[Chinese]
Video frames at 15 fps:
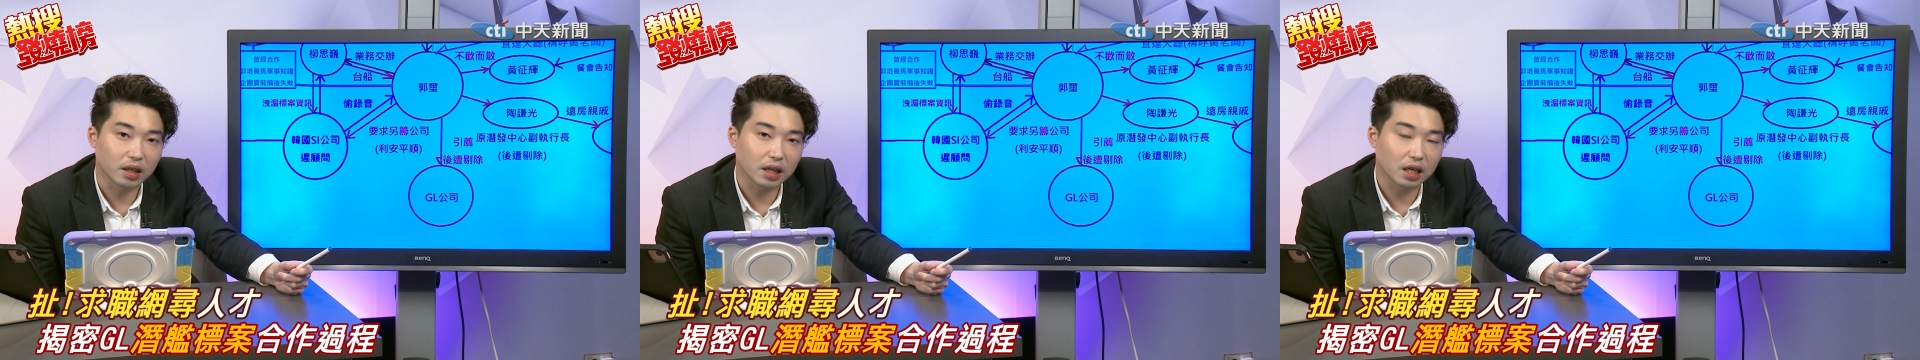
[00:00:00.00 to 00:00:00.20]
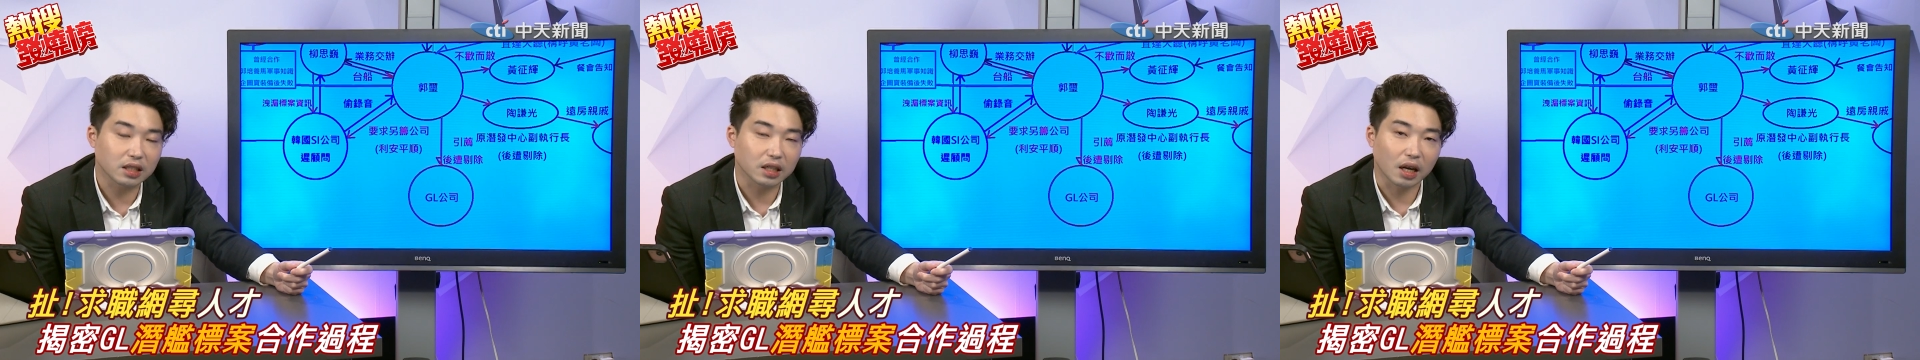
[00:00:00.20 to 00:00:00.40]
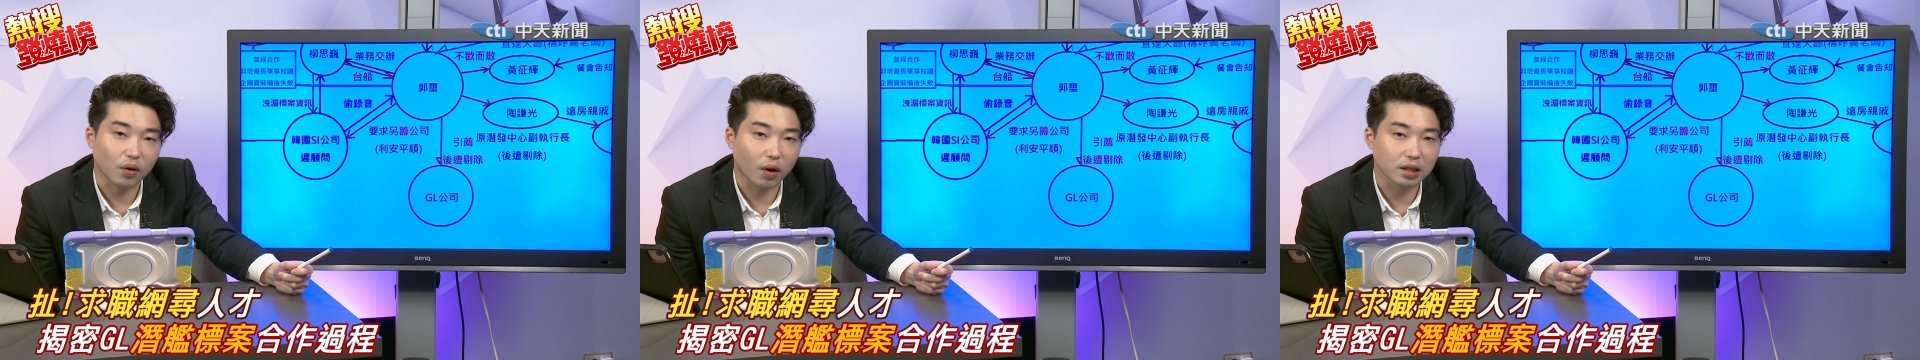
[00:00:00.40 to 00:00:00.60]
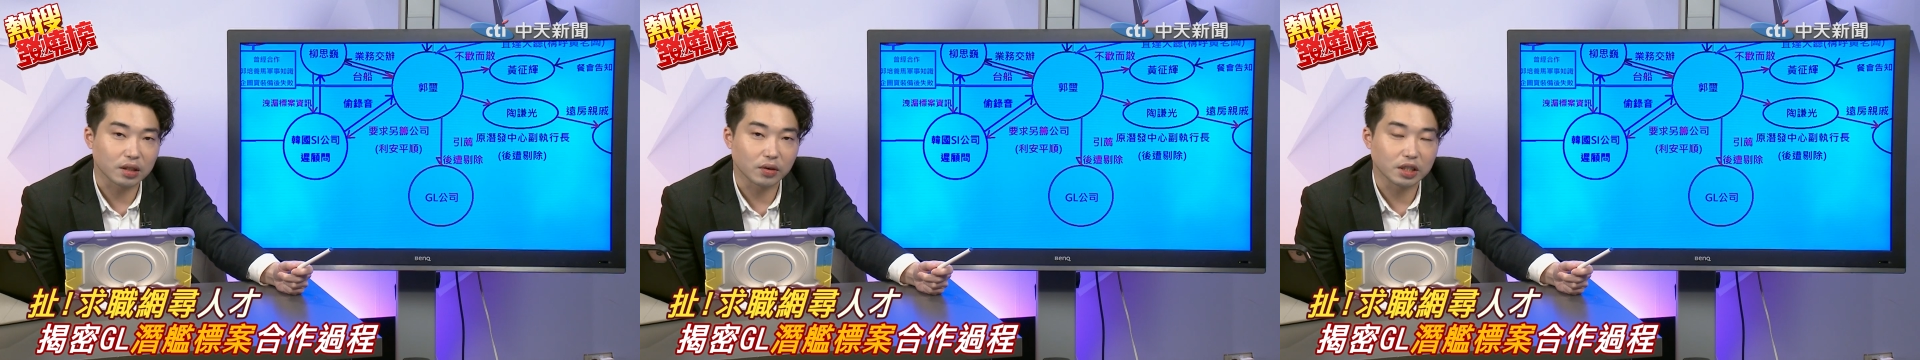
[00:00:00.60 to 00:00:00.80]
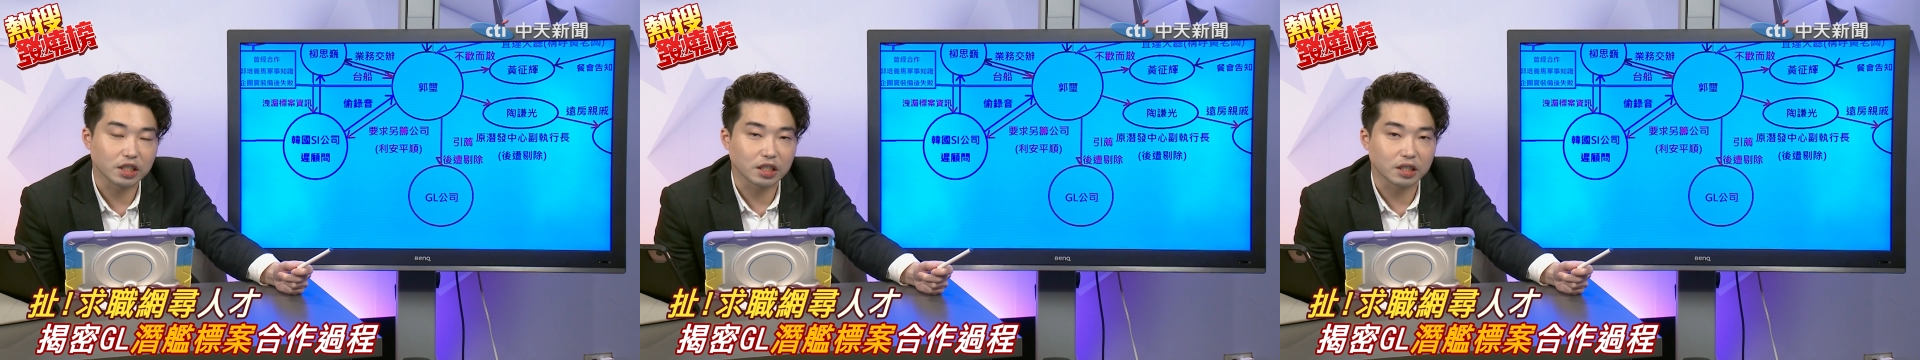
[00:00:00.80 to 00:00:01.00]
他讲话你
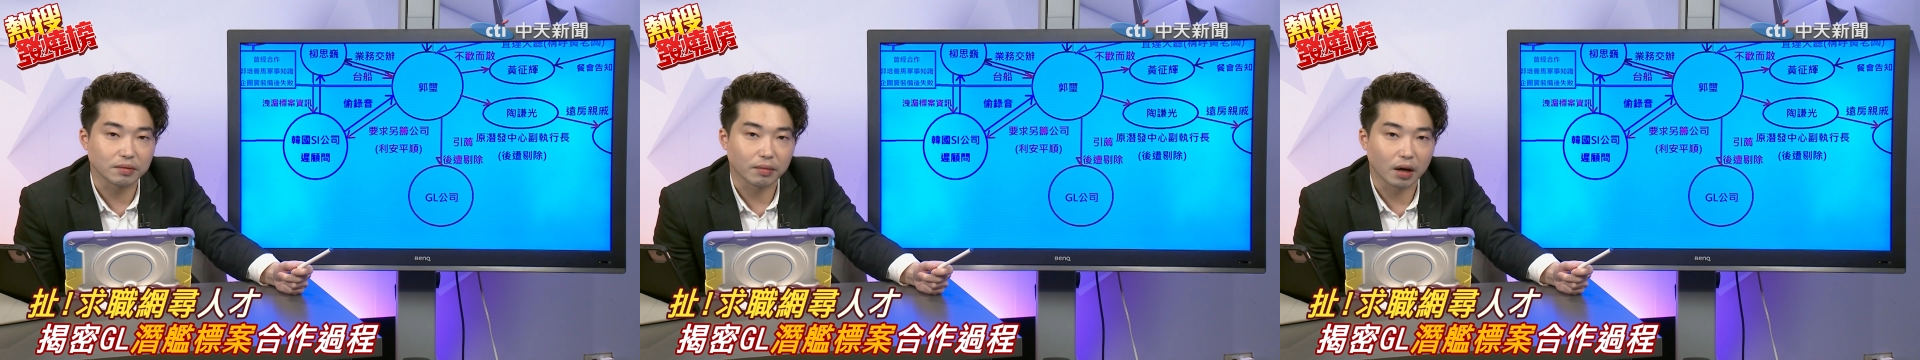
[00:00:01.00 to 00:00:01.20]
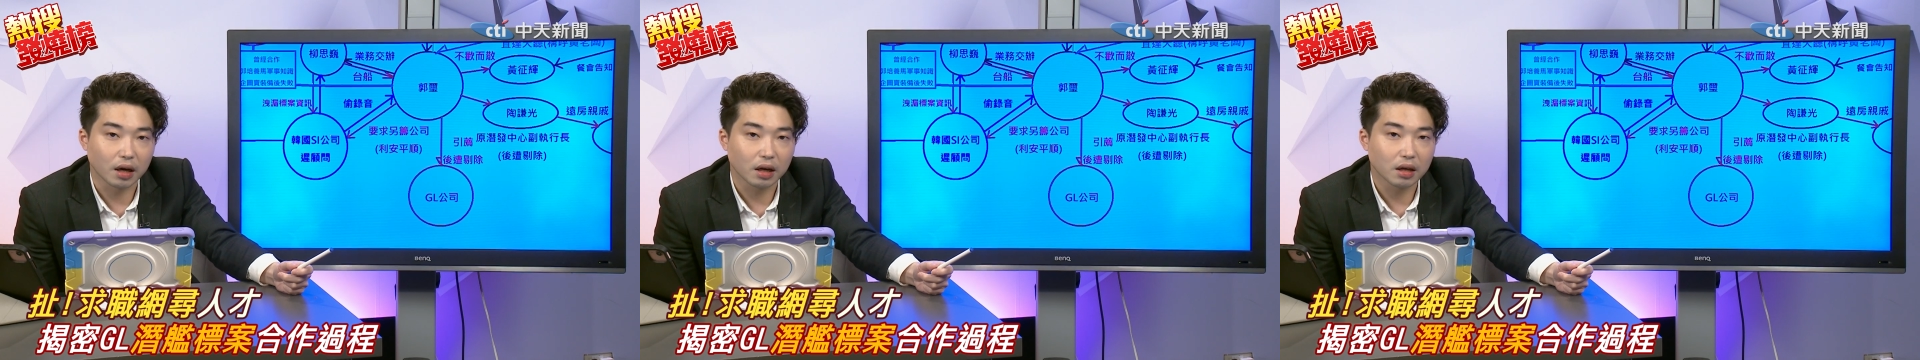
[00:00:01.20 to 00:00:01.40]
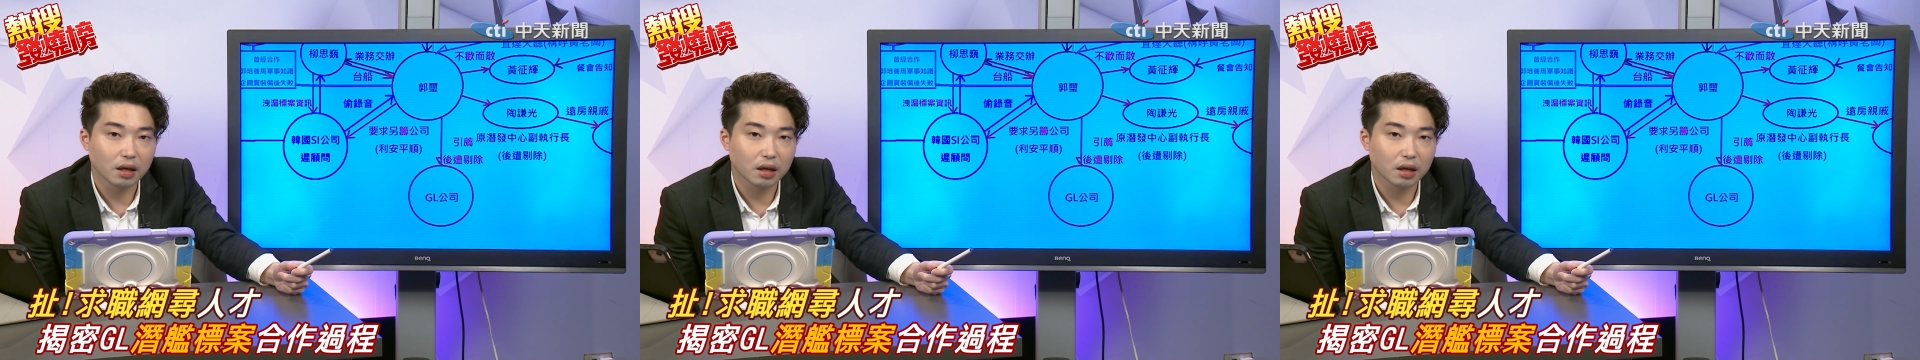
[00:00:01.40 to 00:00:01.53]
会信吗？